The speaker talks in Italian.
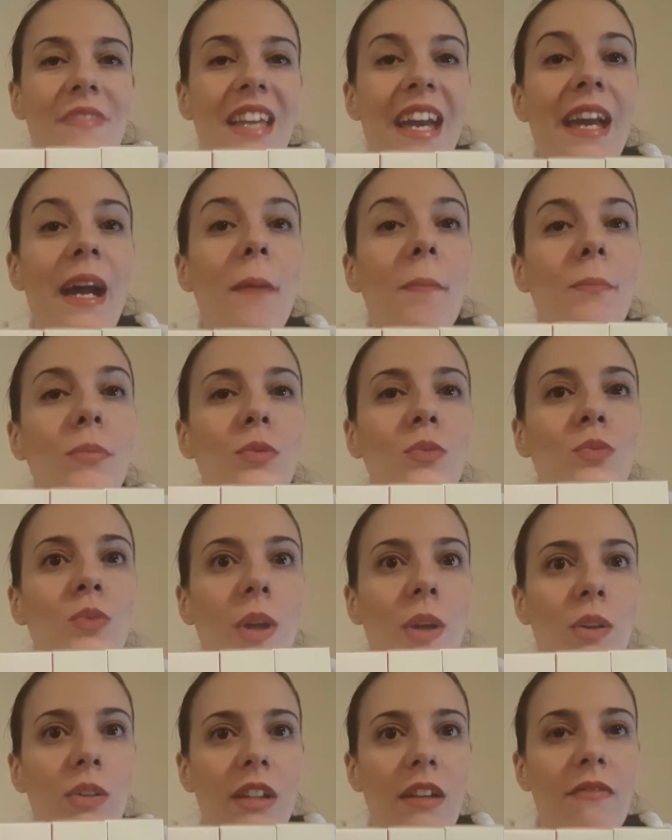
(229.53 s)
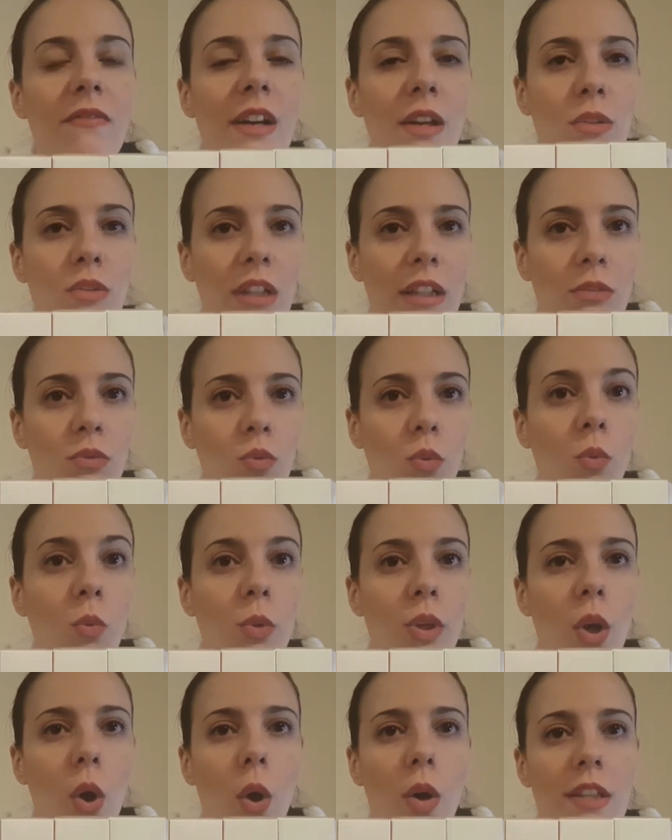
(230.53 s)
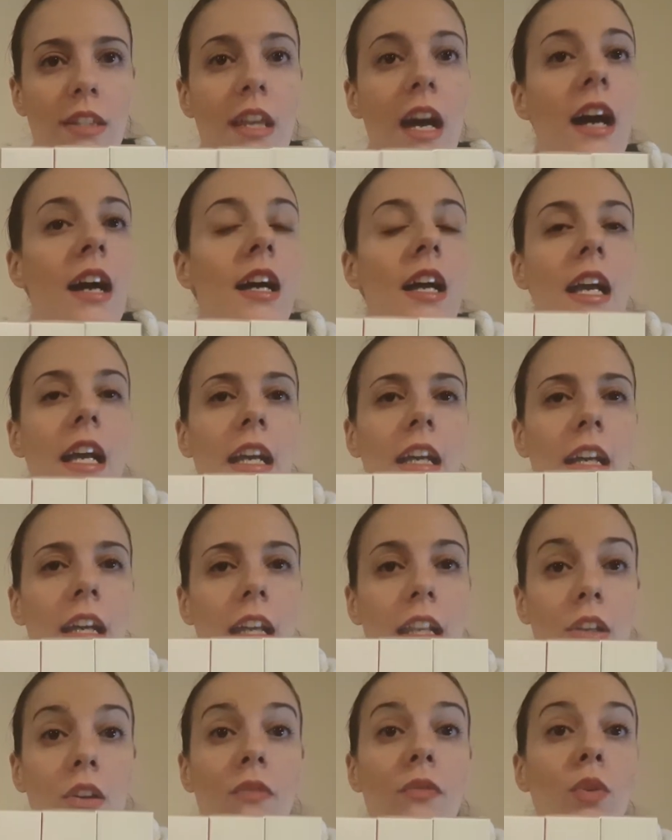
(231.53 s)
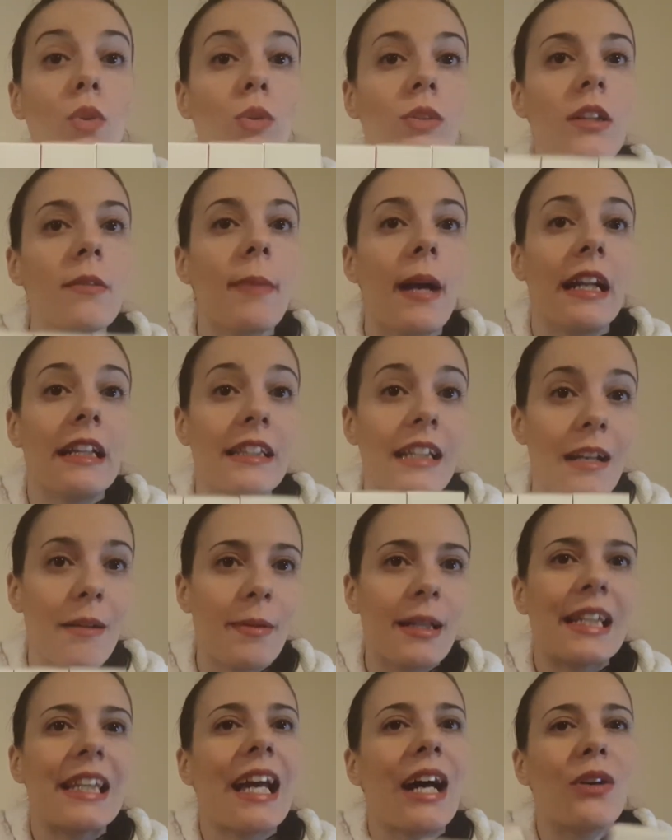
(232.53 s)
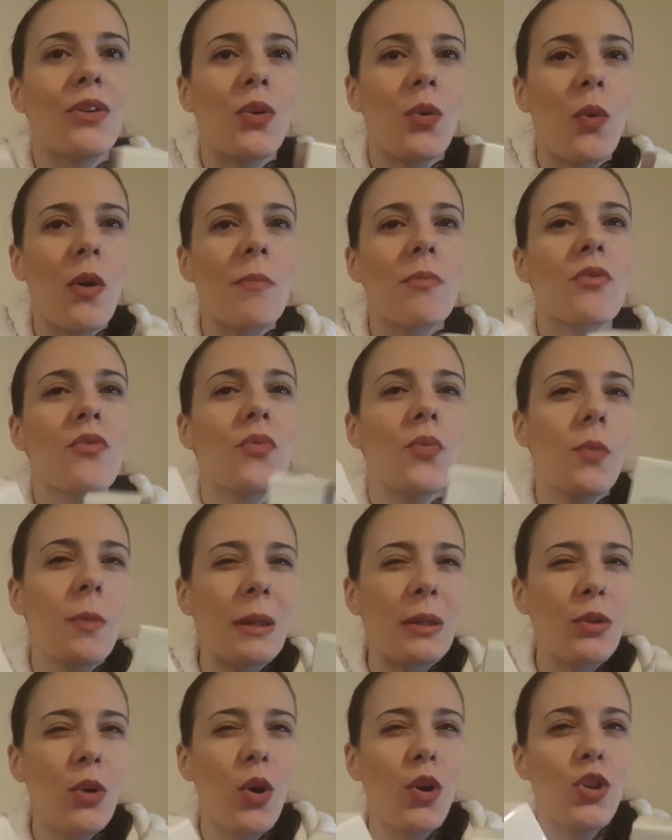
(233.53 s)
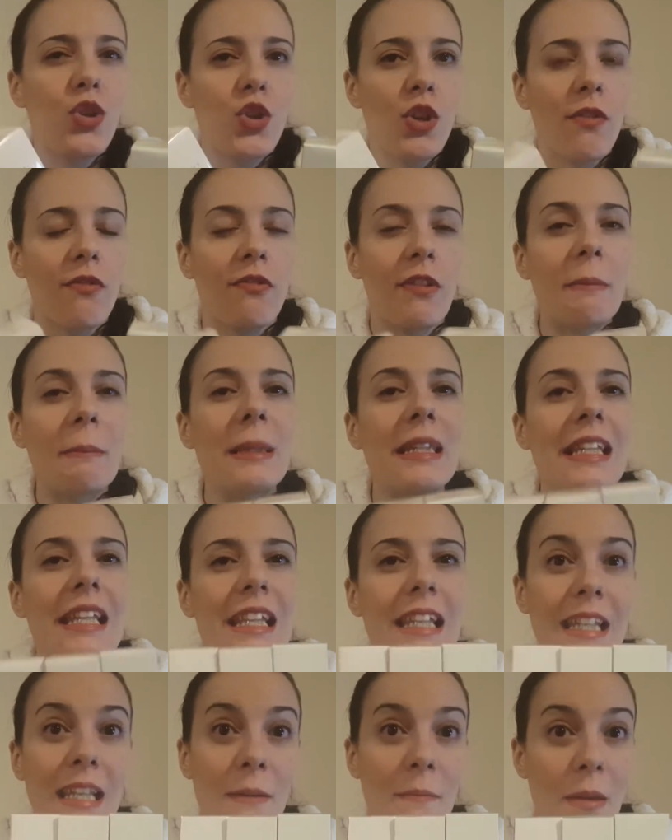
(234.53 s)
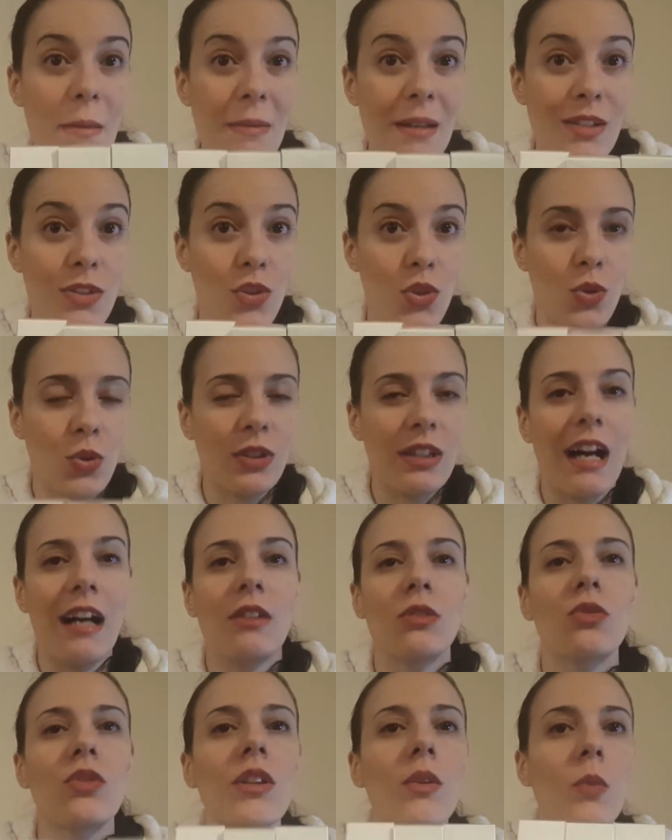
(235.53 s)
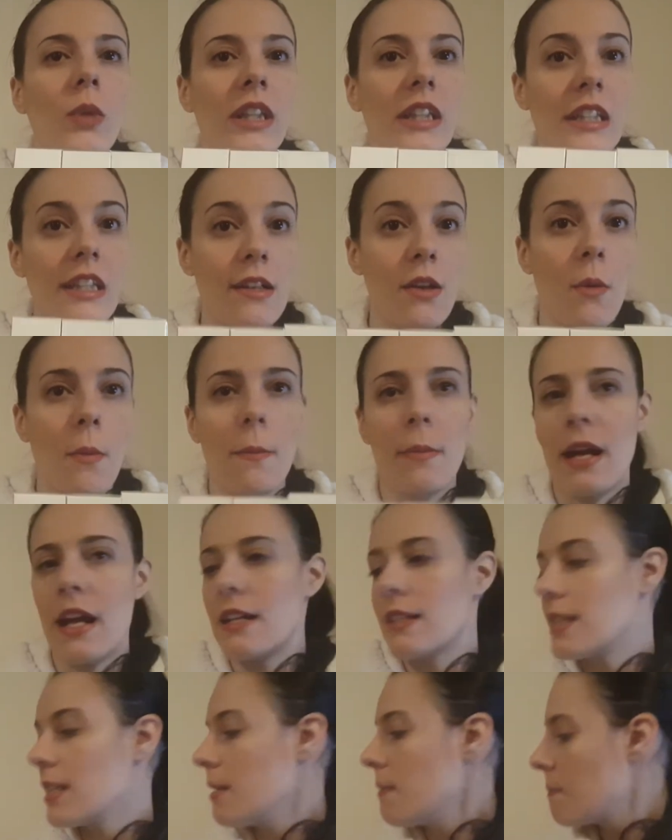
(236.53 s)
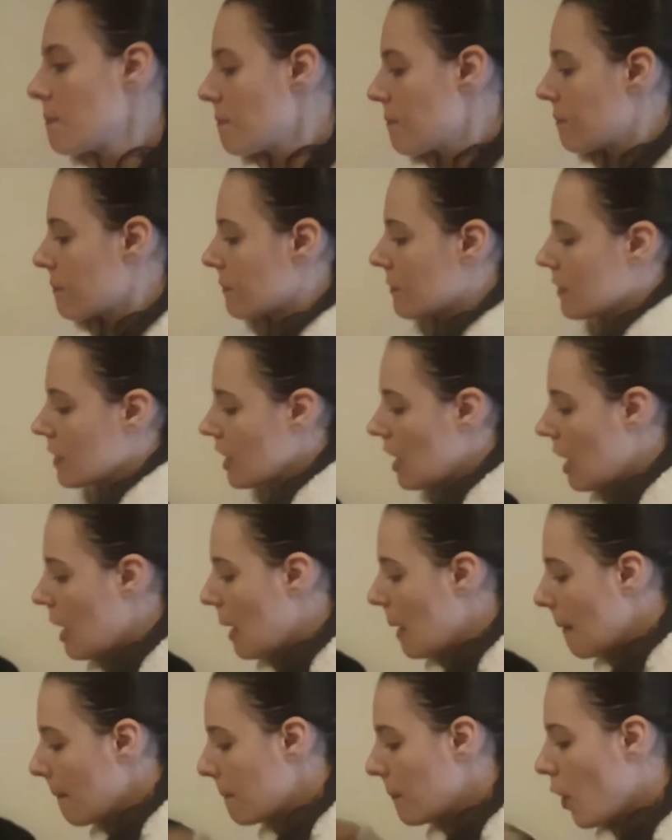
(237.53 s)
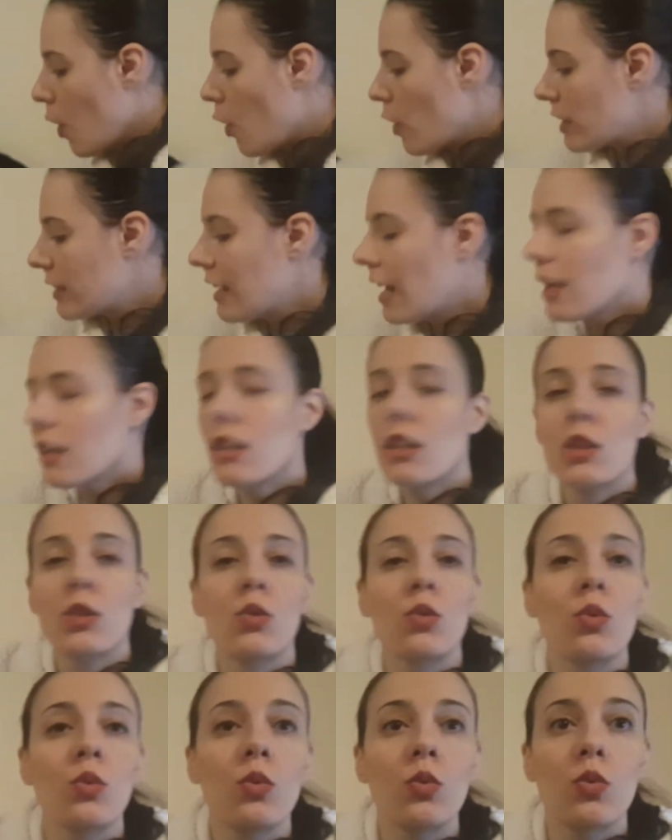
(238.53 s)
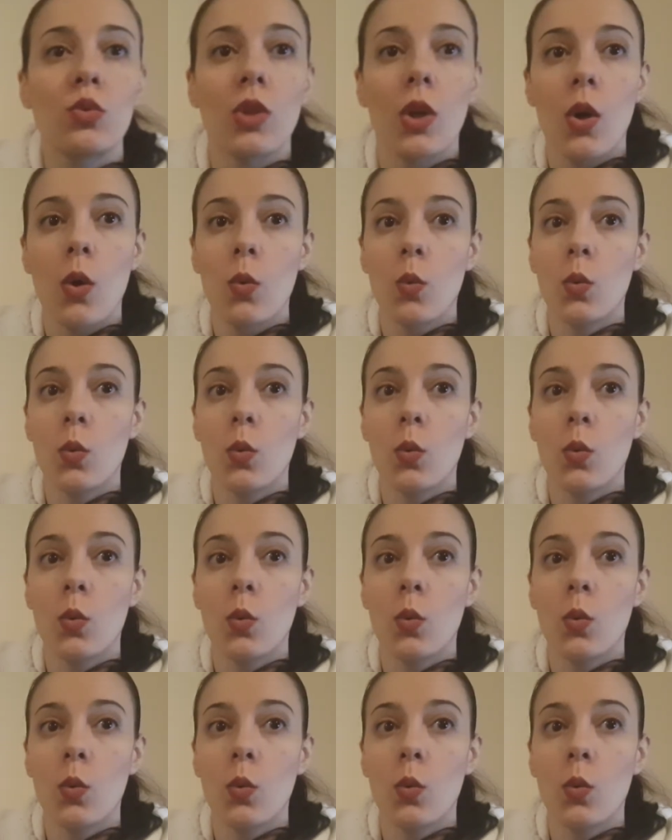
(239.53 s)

e appunto ero davvero tanto curiosa, eh, li ho voluti prendere perché hanno quei profumi dolci e femminili che mi piacciono tanto e quindi li ho presi. Poi dal tutto